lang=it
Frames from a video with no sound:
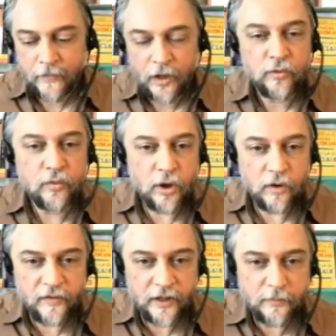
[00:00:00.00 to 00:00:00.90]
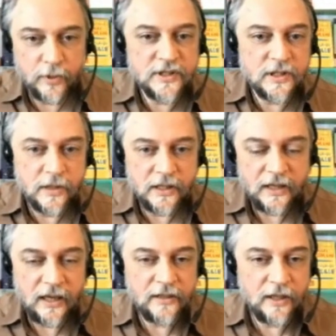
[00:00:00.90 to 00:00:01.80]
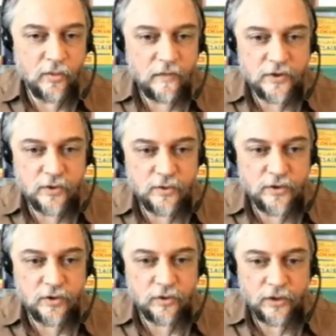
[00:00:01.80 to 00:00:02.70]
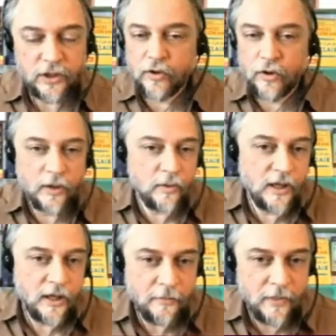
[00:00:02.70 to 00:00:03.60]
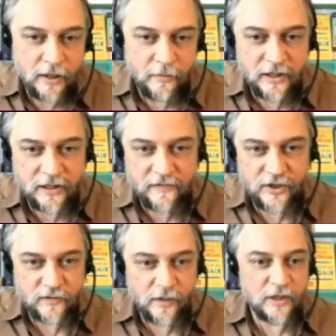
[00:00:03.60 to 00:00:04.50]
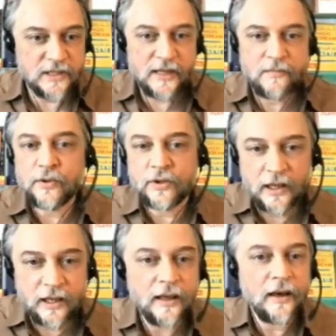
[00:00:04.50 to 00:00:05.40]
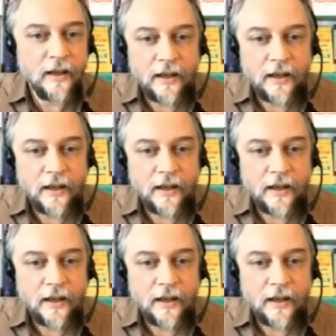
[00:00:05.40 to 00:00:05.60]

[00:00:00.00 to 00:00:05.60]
nuove possibilità, delle nuove soluzioni, come quella che banalmente facevamo l'esempio del eh,